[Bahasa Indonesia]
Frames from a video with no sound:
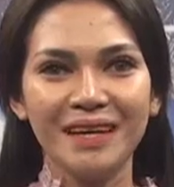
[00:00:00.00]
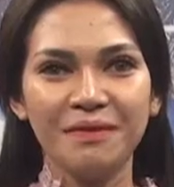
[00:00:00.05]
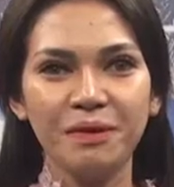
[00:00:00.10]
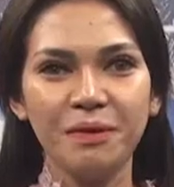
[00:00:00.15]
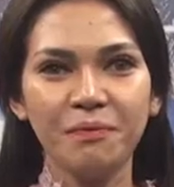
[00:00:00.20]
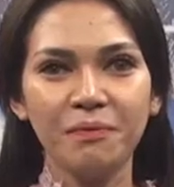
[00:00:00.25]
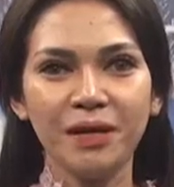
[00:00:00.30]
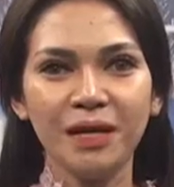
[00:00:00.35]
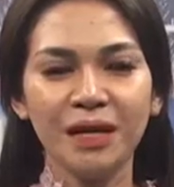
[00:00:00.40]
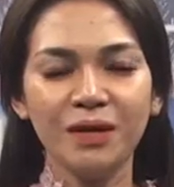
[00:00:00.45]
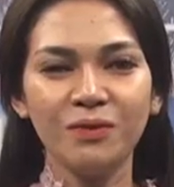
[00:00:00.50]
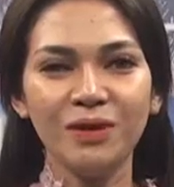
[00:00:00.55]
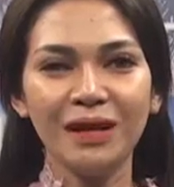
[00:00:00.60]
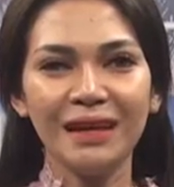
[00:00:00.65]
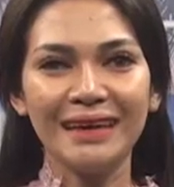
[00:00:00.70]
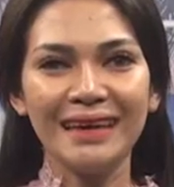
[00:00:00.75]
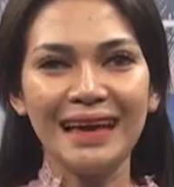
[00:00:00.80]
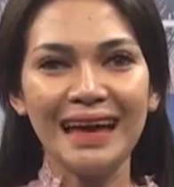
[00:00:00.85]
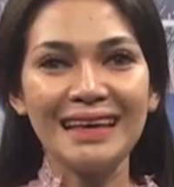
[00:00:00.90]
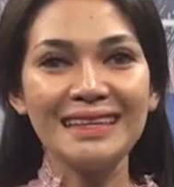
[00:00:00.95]
Pimpinan
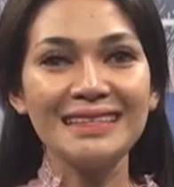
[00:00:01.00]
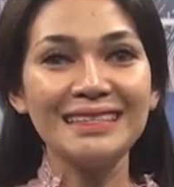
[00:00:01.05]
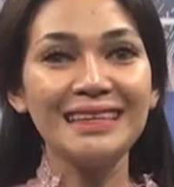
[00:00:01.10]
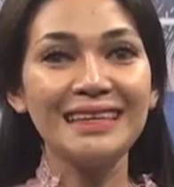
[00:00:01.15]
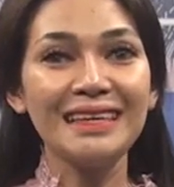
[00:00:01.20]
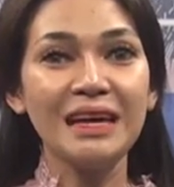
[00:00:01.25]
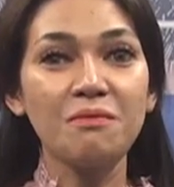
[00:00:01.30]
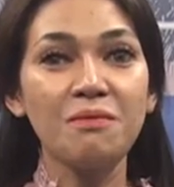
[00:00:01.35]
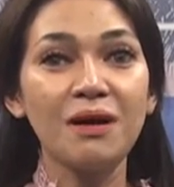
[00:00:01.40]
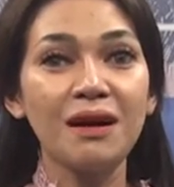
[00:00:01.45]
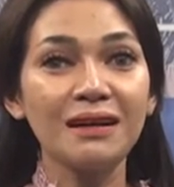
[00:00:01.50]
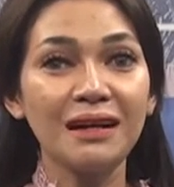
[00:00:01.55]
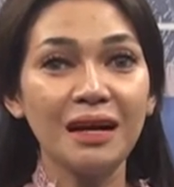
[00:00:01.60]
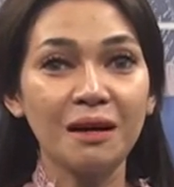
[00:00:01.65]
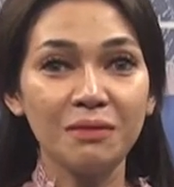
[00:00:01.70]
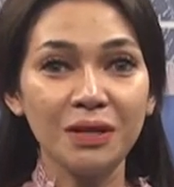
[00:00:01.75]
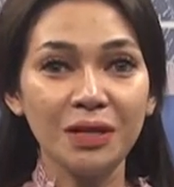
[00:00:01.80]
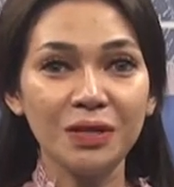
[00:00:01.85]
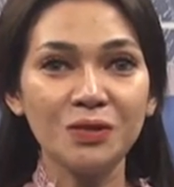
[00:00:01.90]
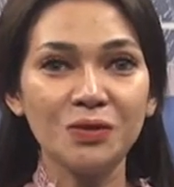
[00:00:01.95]
wilayah ICIA
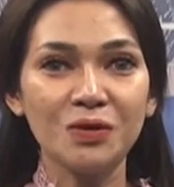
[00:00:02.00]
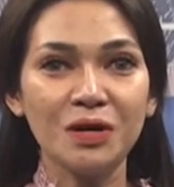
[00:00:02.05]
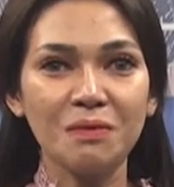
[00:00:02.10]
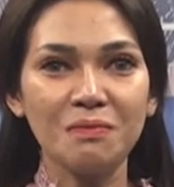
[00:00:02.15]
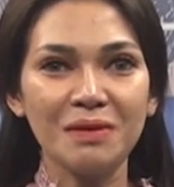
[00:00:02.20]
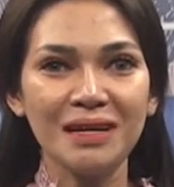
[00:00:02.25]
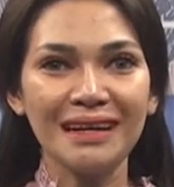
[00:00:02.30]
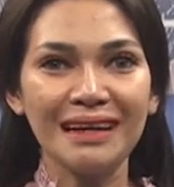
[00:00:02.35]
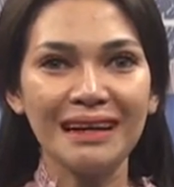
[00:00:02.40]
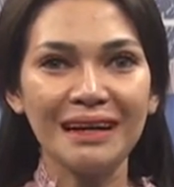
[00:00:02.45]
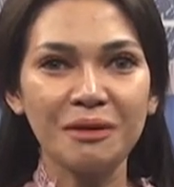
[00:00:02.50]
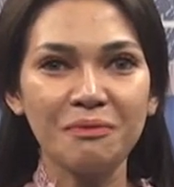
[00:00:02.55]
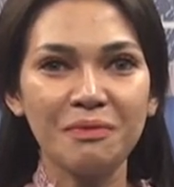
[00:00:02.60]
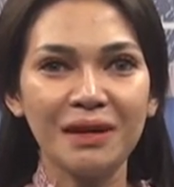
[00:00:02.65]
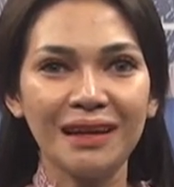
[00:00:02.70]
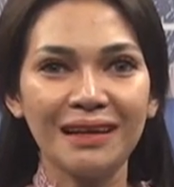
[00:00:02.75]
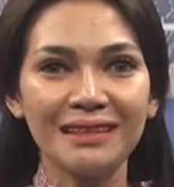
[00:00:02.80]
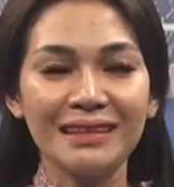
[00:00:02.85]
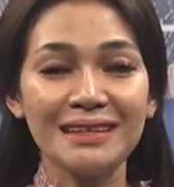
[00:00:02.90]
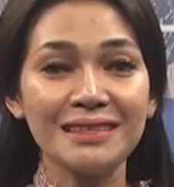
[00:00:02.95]
Bangka Belitung menggelar
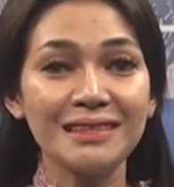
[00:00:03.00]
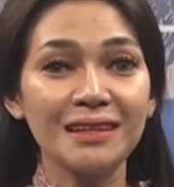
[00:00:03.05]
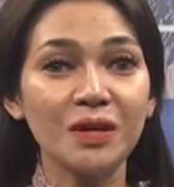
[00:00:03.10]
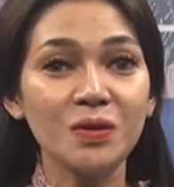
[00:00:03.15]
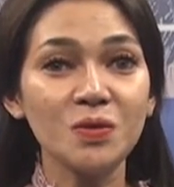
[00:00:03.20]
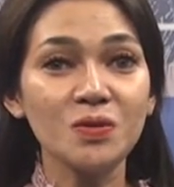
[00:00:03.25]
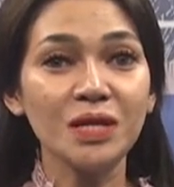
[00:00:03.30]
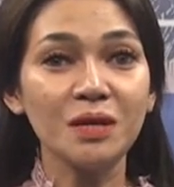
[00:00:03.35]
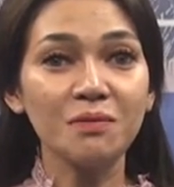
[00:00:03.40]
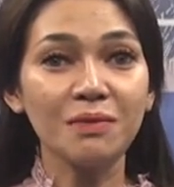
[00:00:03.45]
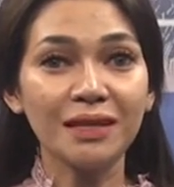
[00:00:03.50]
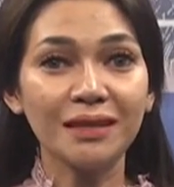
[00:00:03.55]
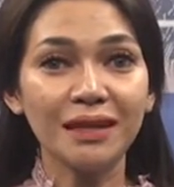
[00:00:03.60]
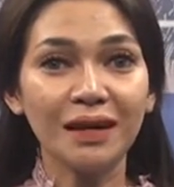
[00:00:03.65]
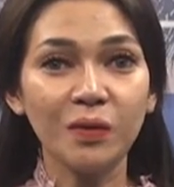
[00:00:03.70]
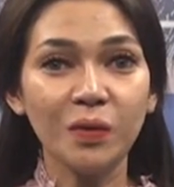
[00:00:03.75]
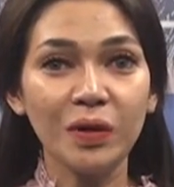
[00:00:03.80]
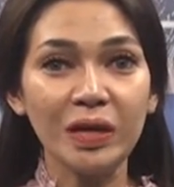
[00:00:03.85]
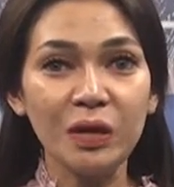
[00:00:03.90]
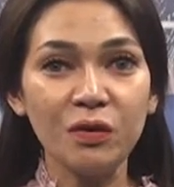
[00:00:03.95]
milad ke-105
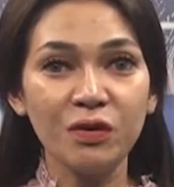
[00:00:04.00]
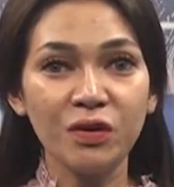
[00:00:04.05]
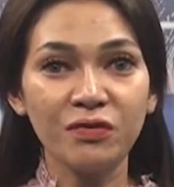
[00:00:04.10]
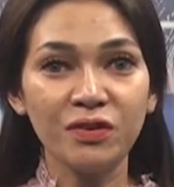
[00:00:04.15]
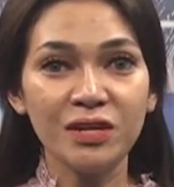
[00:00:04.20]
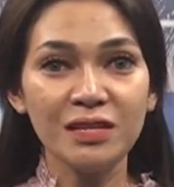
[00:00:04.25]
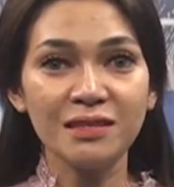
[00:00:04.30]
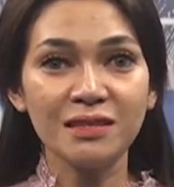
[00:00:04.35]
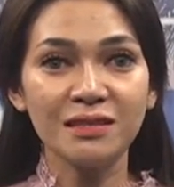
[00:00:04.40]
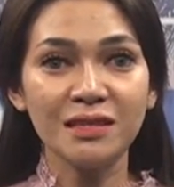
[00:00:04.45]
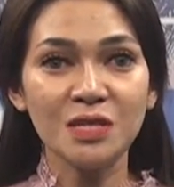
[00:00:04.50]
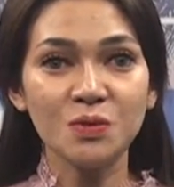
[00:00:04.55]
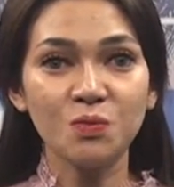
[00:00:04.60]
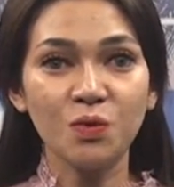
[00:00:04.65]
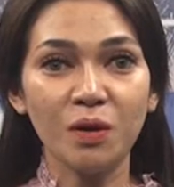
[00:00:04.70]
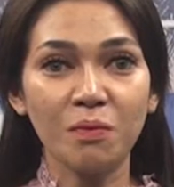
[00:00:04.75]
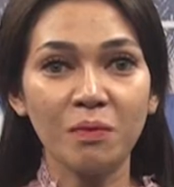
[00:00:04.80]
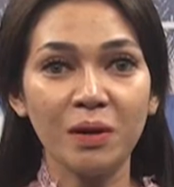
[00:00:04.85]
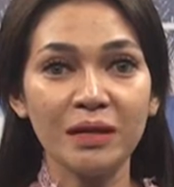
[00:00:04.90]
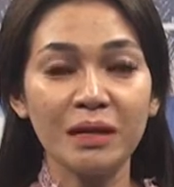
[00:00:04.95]
tahun di Universitas
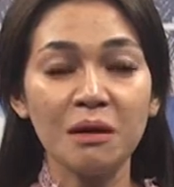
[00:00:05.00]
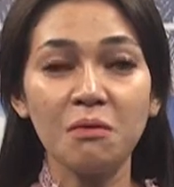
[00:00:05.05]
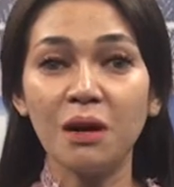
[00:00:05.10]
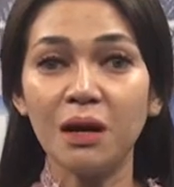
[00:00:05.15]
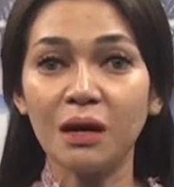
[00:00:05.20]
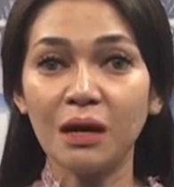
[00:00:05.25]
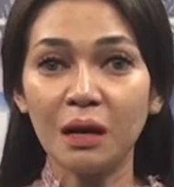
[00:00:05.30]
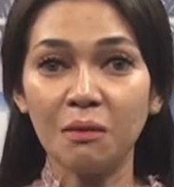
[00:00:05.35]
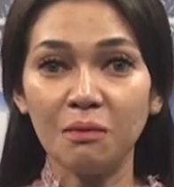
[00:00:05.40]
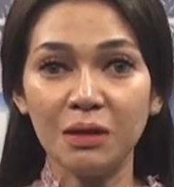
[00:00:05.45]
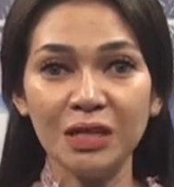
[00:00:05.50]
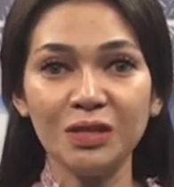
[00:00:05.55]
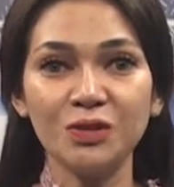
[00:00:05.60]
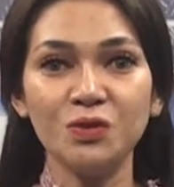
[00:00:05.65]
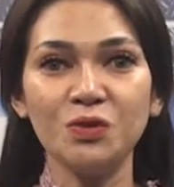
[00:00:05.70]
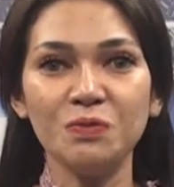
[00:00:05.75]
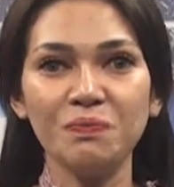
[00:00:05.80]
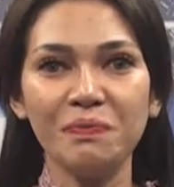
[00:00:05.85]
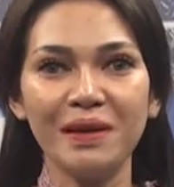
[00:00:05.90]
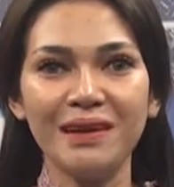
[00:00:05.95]
Muhammadiyah Bangka
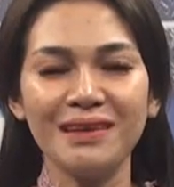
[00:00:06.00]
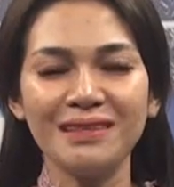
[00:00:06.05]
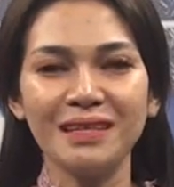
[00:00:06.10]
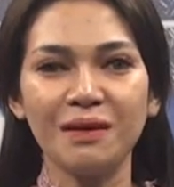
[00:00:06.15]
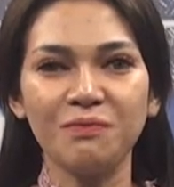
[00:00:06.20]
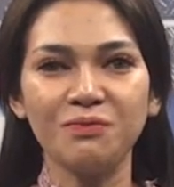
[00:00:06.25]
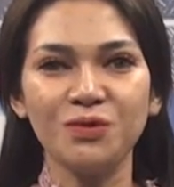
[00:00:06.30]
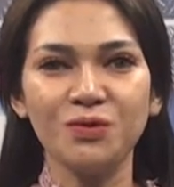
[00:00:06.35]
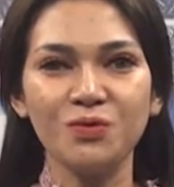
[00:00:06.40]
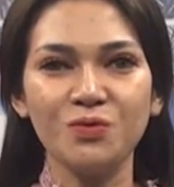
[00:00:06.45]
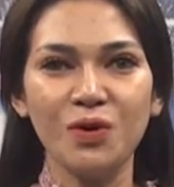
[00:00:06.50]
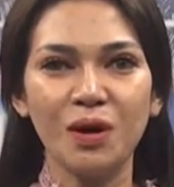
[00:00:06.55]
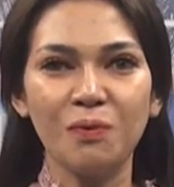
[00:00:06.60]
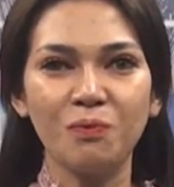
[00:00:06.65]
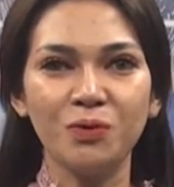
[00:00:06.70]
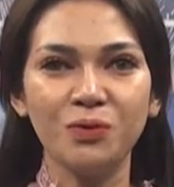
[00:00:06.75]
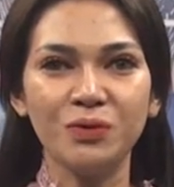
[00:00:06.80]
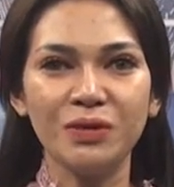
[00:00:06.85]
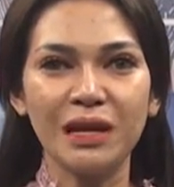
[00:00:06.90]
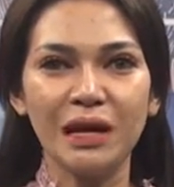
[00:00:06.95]
Belitung pada Sabtu
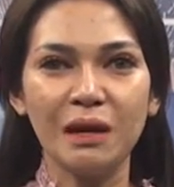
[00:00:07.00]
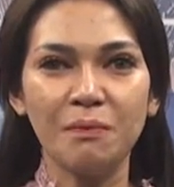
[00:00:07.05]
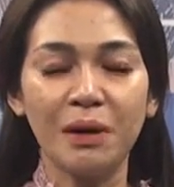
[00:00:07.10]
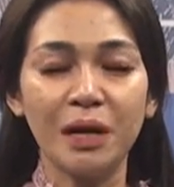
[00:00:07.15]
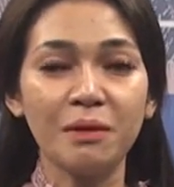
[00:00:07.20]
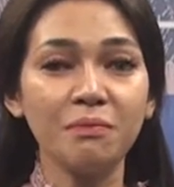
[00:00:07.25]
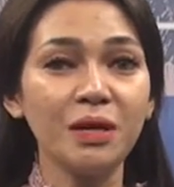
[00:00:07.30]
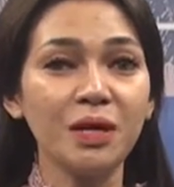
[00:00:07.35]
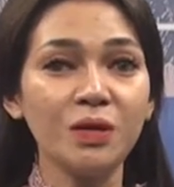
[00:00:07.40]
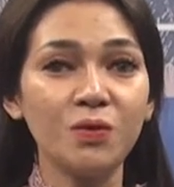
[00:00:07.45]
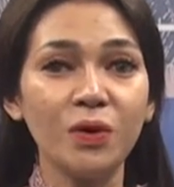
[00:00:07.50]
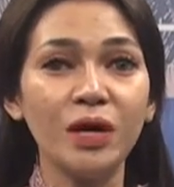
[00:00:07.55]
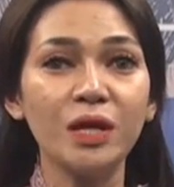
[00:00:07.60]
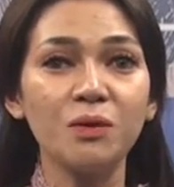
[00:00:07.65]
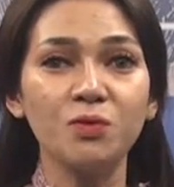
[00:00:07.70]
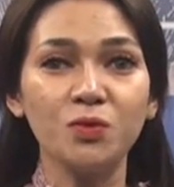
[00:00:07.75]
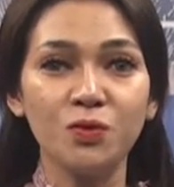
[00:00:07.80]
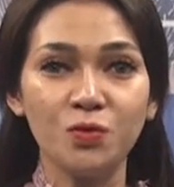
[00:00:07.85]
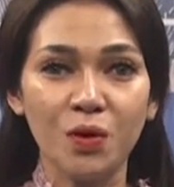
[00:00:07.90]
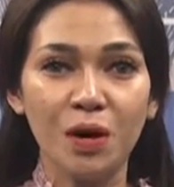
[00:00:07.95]
28 Mei
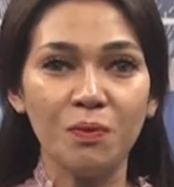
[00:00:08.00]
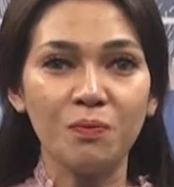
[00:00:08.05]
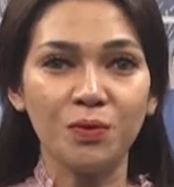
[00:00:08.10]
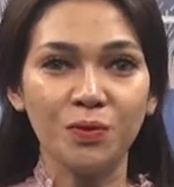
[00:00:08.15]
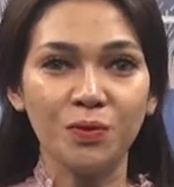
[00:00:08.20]
2022.